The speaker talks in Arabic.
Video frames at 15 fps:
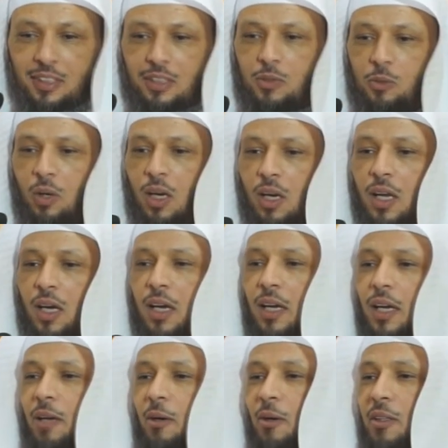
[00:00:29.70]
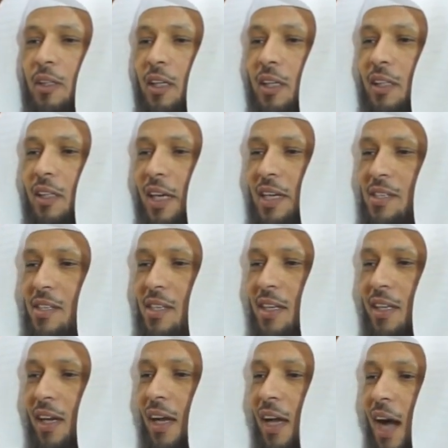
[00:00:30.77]
قلت والله لو أنك
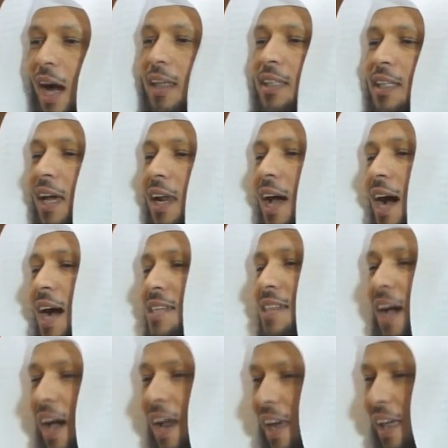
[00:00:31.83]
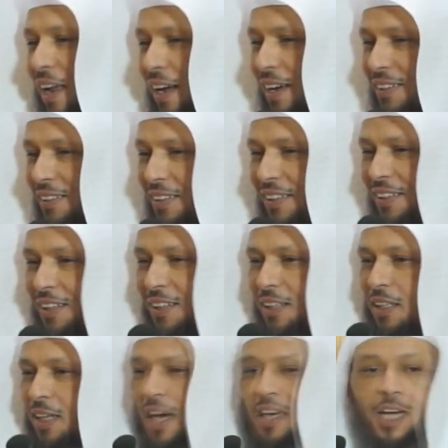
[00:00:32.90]
تعزينا حتى لا عزاء لنا
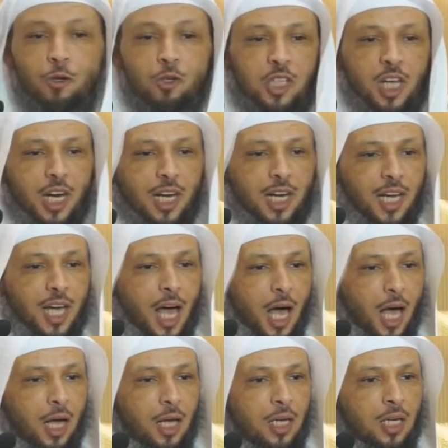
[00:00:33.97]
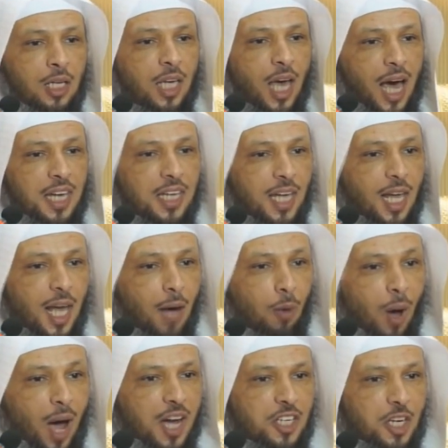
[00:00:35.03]
كان يصليها كأنها
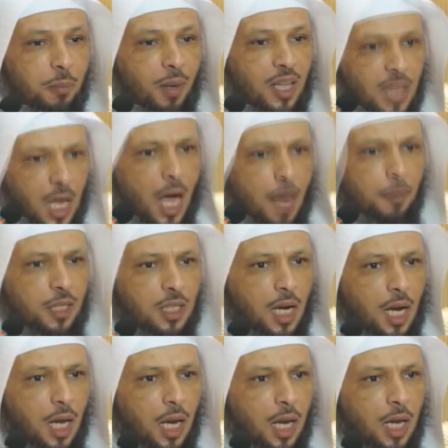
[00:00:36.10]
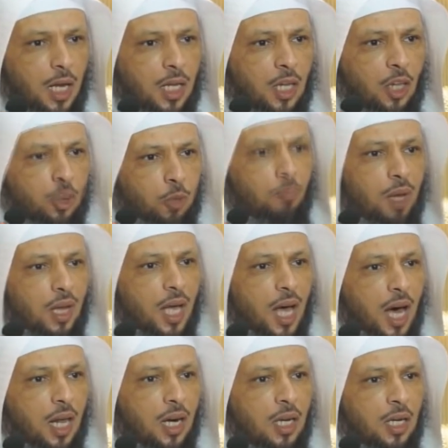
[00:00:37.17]
واجبة ثابتة عليه ثم
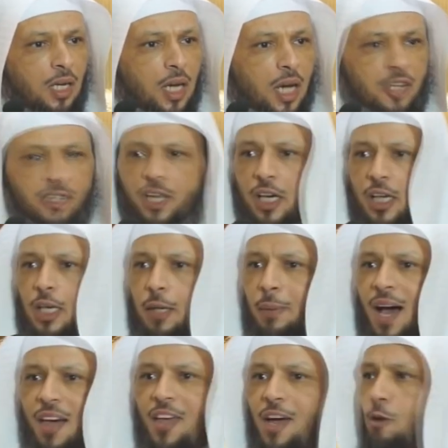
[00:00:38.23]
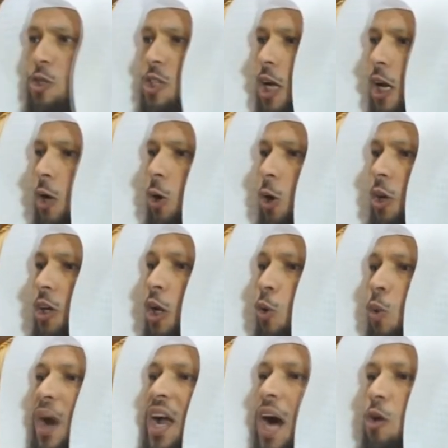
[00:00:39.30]
قال يا شيخ لماذا يصلون
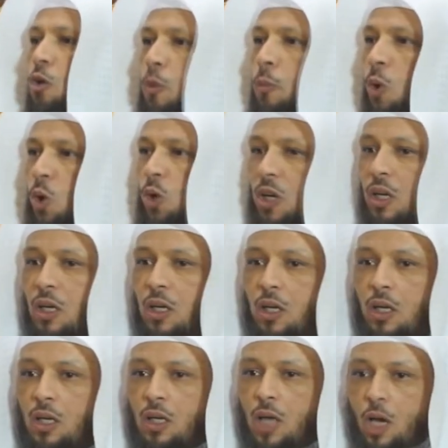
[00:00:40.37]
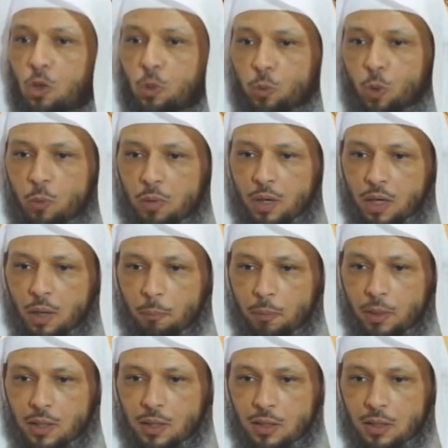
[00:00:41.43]
ويهربون يهربون من
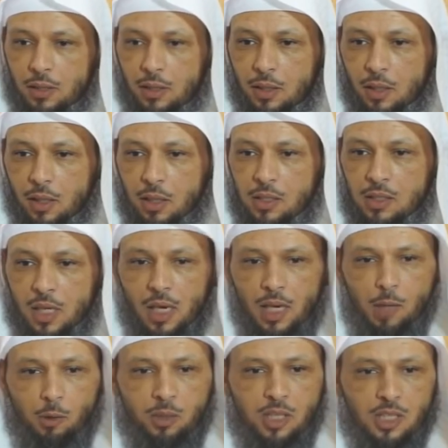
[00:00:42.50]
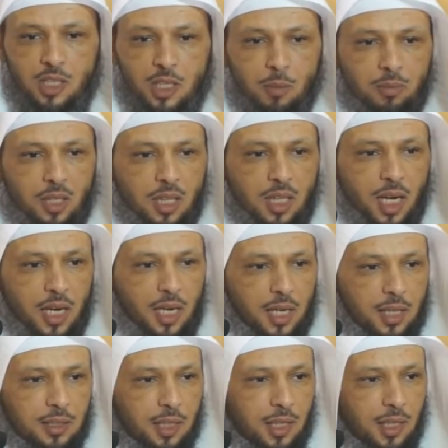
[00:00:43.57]
ربي يصلي والتسليمة
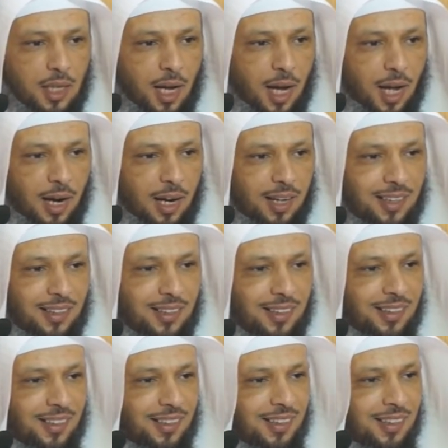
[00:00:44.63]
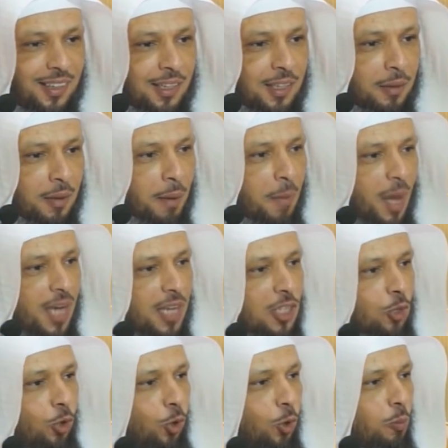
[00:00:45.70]
الثانية عند النعال يا ما
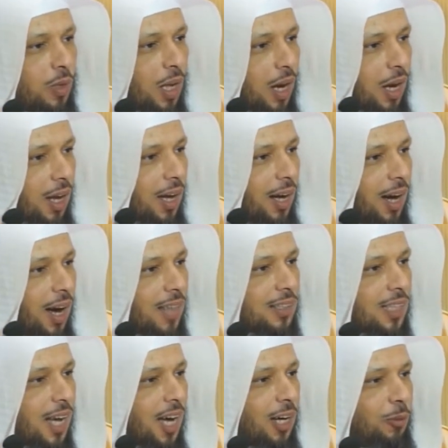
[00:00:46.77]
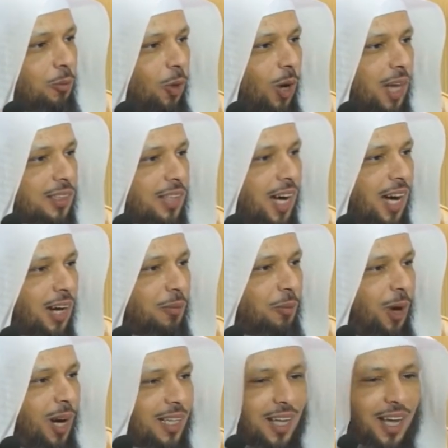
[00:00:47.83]
يستحون من الله عطاهم
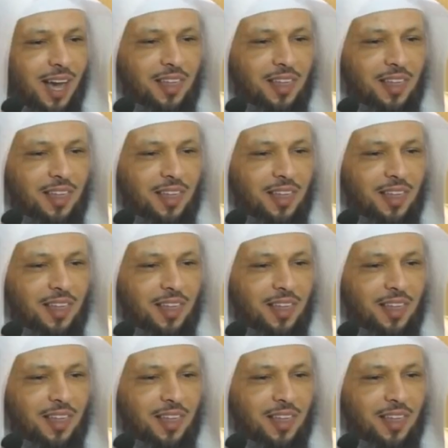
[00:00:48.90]
وعطاهم وعطاهم